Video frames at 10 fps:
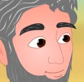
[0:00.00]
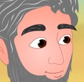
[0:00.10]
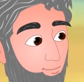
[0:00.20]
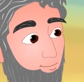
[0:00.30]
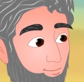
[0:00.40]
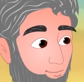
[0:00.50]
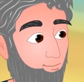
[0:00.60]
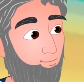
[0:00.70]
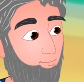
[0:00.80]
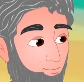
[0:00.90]
రైతు
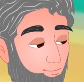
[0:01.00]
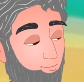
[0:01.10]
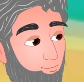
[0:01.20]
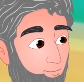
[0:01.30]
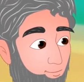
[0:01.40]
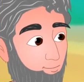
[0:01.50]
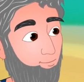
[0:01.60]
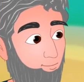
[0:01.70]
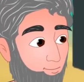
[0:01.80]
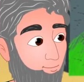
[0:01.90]
శంకర్ ఇంటికొచ్చాడు పకీర్